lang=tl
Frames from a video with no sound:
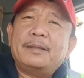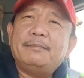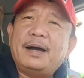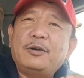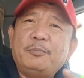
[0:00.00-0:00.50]

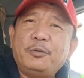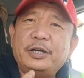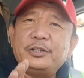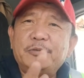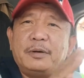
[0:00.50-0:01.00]
Bago po
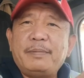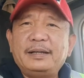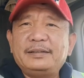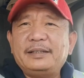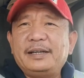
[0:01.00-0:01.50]
kayo
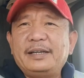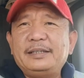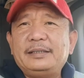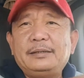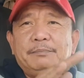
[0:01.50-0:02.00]
umabante
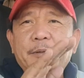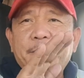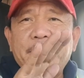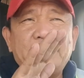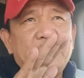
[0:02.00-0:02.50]
ay
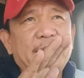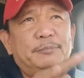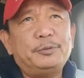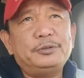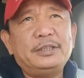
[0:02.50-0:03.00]

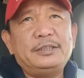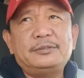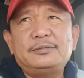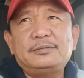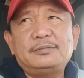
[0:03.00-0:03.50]
pipigilan po niya
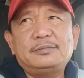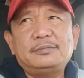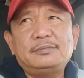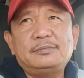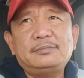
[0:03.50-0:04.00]
yung
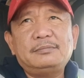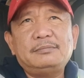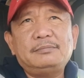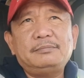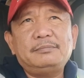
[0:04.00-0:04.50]

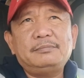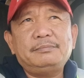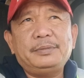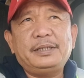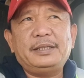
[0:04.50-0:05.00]

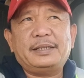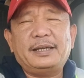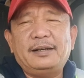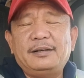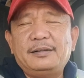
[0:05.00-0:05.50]

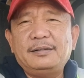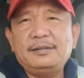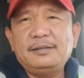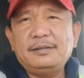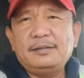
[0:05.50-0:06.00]
vehicle
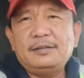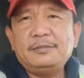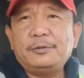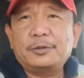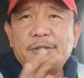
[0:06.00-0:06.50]

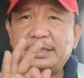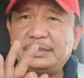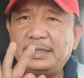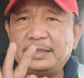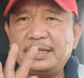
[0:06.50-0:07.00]
for 3
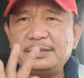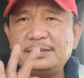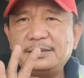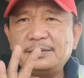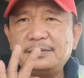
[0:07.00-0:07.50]

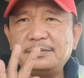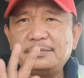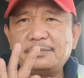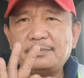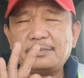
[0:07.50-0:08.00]
seconds
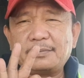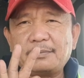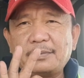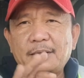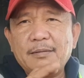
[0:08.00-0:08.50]

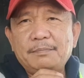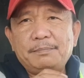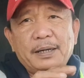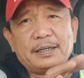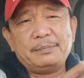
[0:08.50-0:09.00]

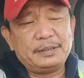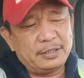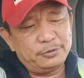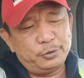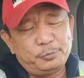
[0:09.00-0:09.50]

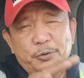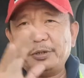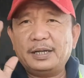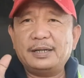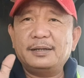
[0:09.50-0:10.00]
pagkabitaw nyo
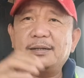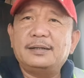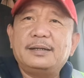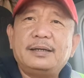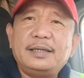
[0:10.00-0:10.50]
po ng
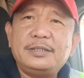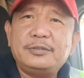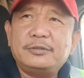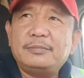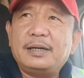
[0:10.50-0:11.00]
uh,
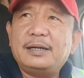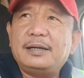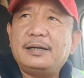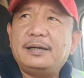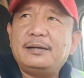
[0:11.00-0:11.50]
inyong mga
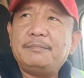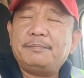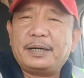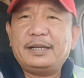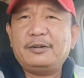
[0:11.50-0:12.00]

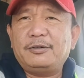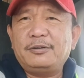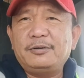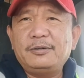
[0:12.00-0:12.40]
preno